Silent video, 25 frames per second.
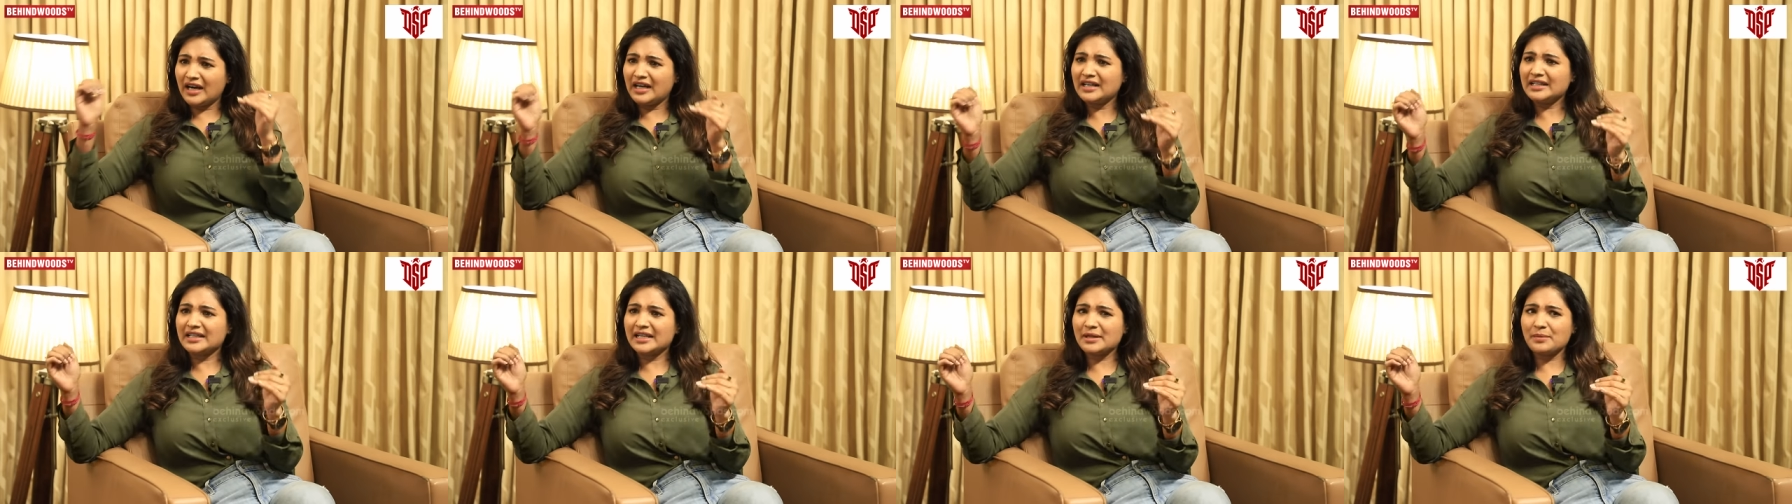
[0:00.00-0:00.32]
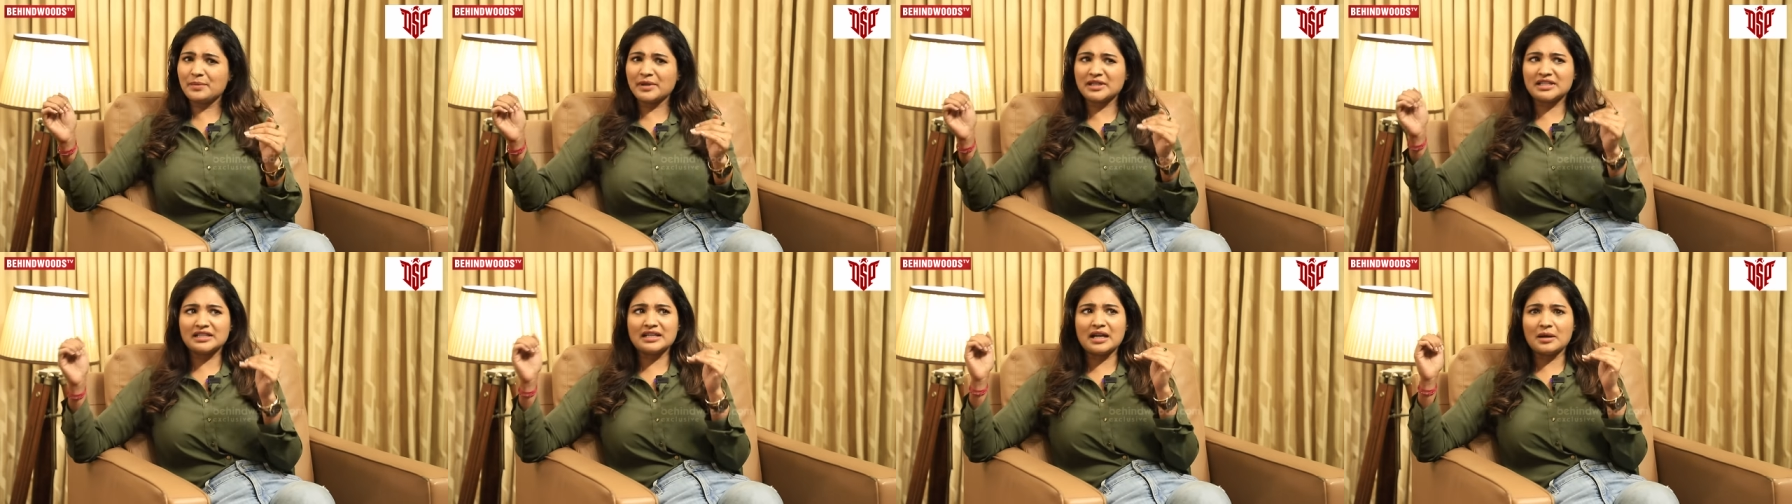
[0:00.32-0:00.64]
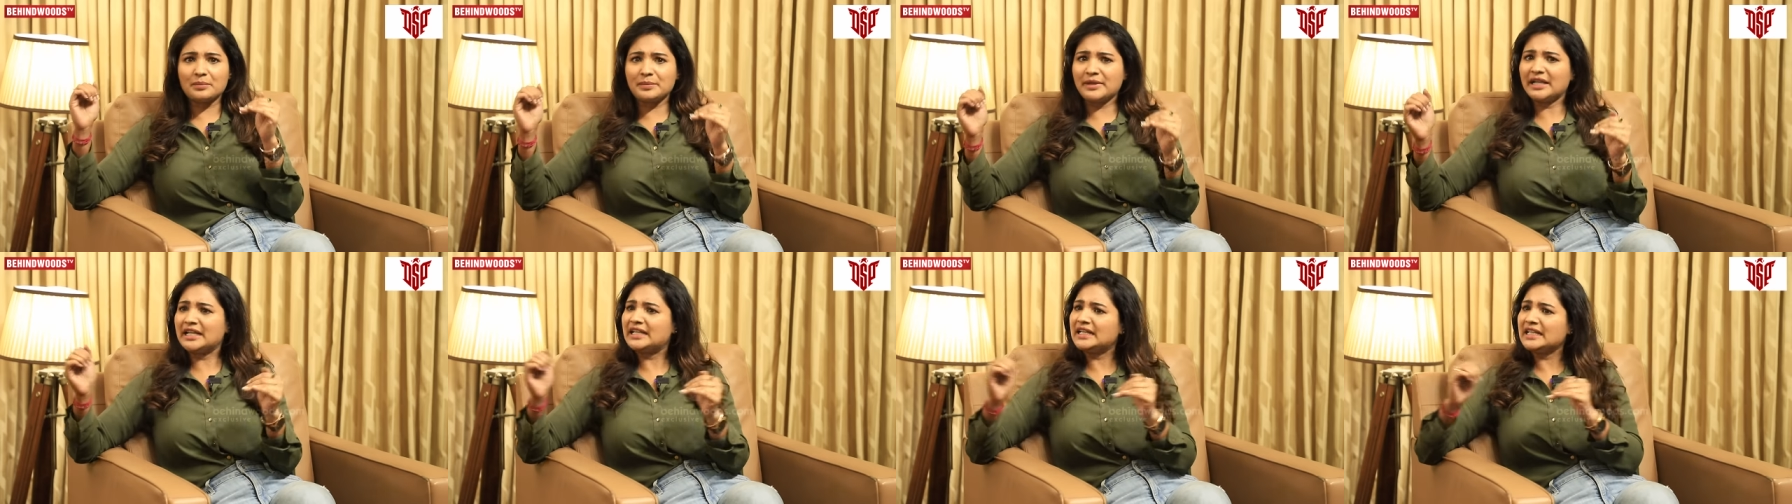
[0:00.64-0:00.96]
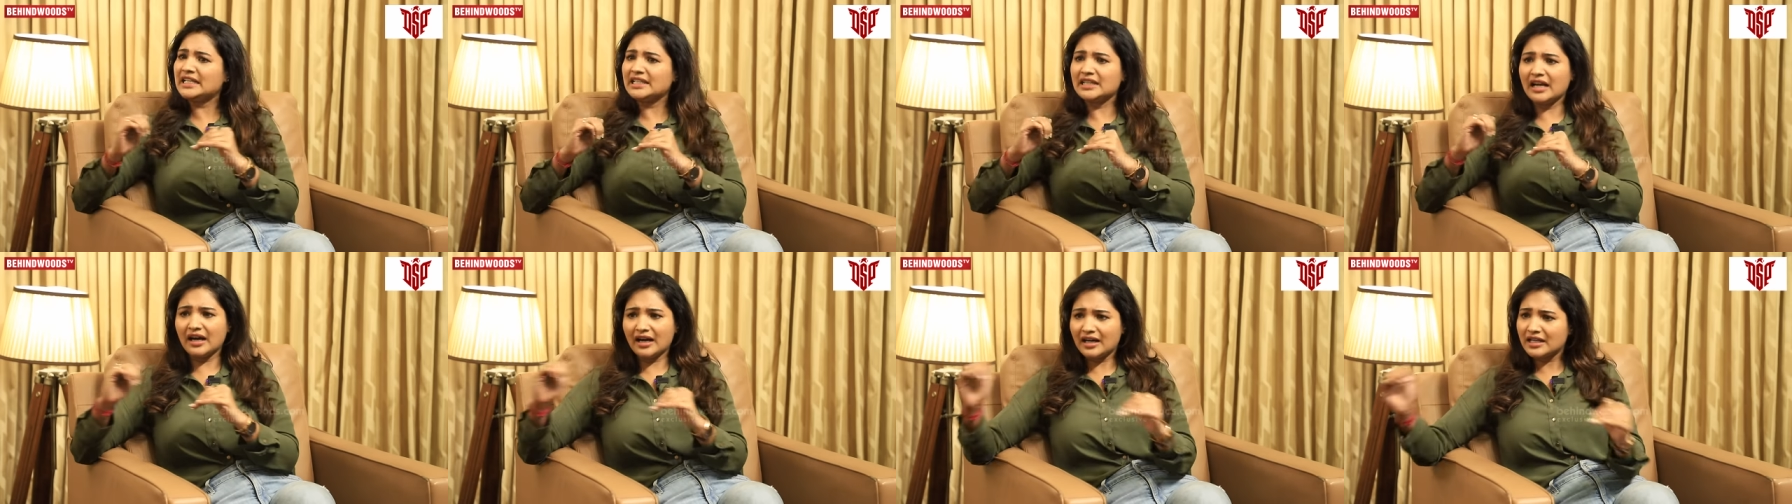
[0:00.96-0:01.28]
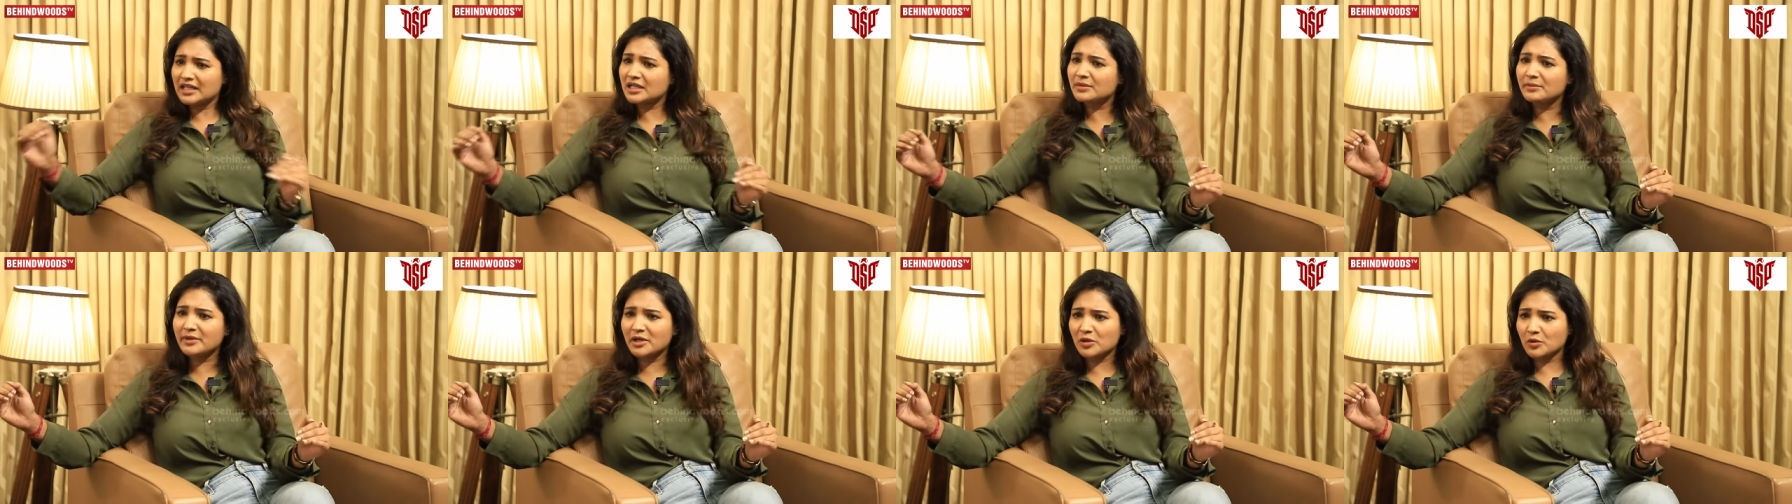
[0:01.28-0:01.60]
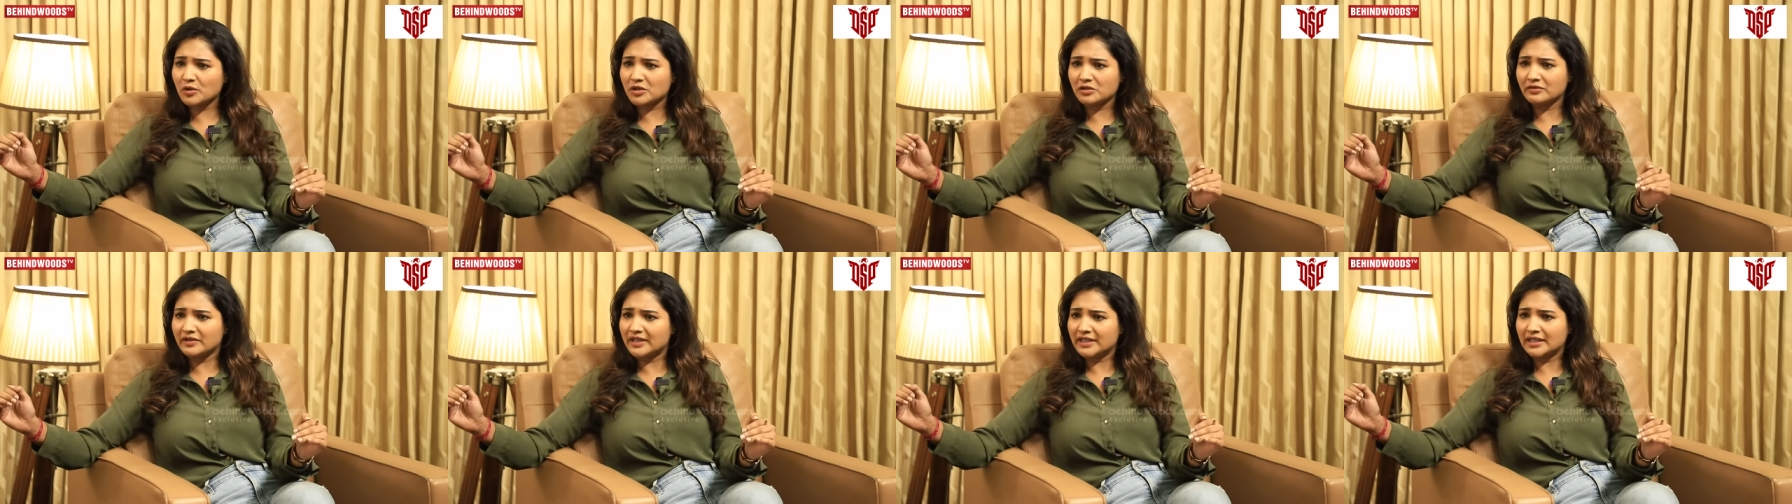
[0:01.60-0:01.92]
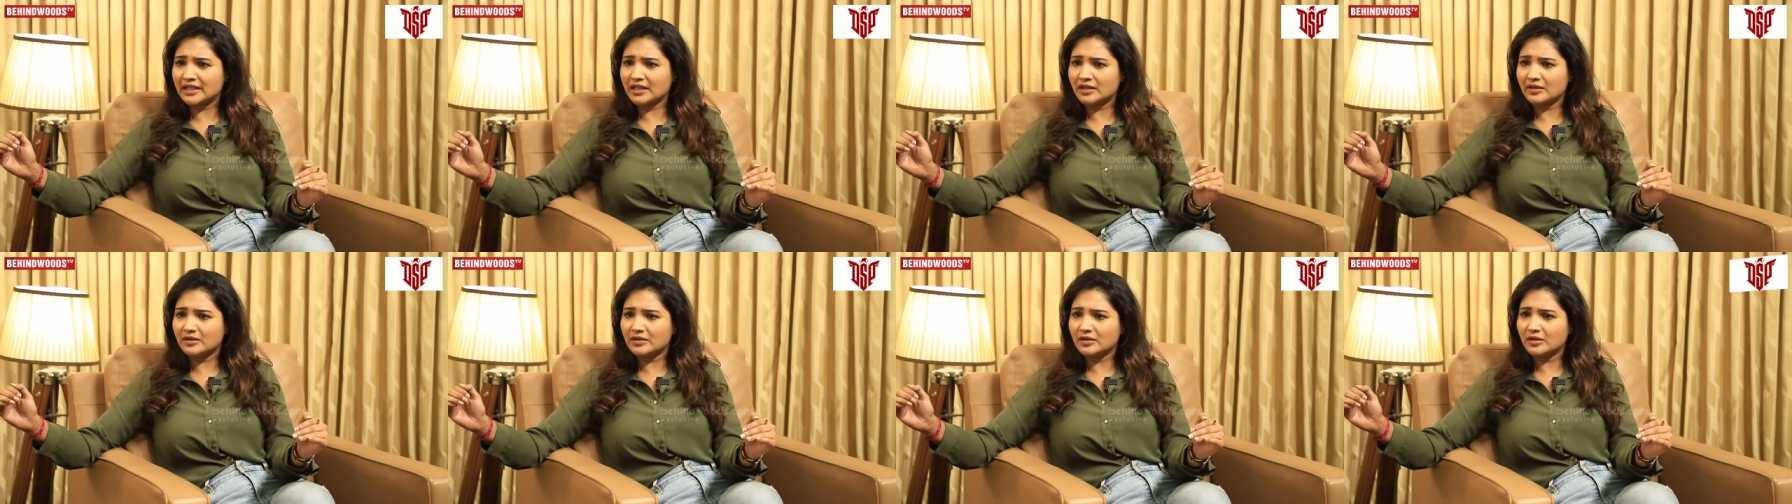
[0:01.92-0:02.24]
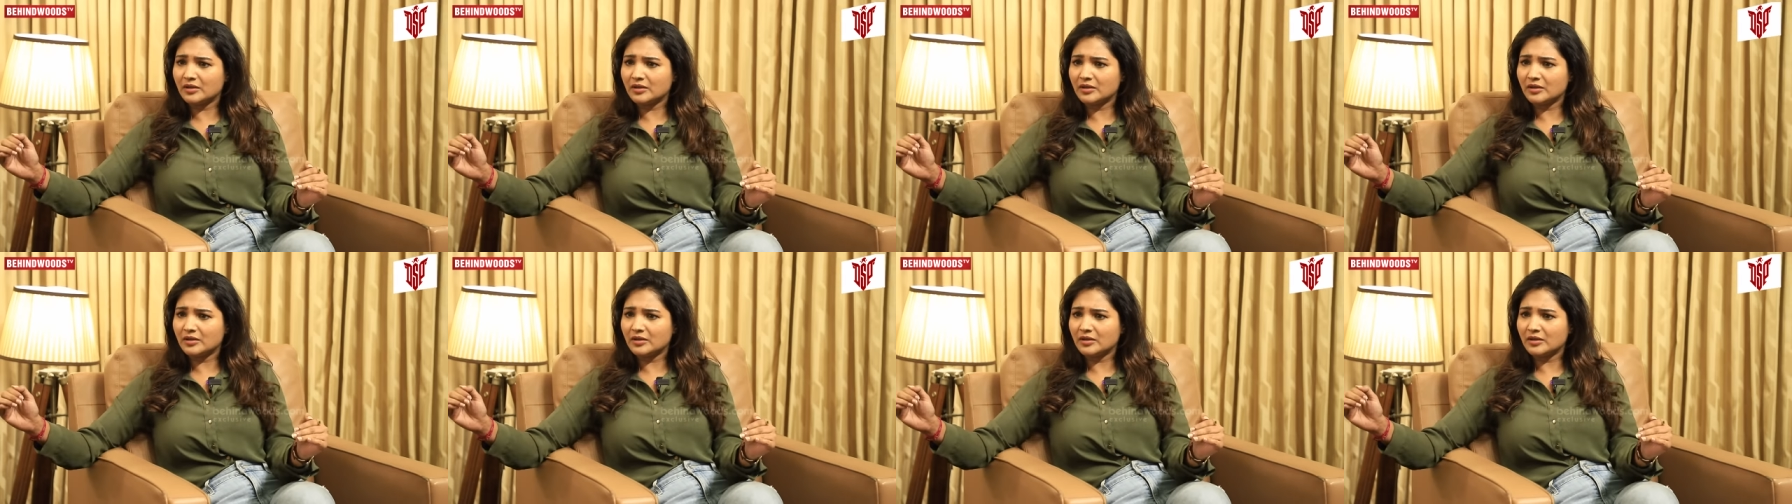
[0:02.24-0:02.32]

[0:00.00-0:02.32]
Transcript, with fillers: வாழ்க்கை பற்றின அப்டேட் நீ யாருக்குமே கொடுக்க வேண்டாம்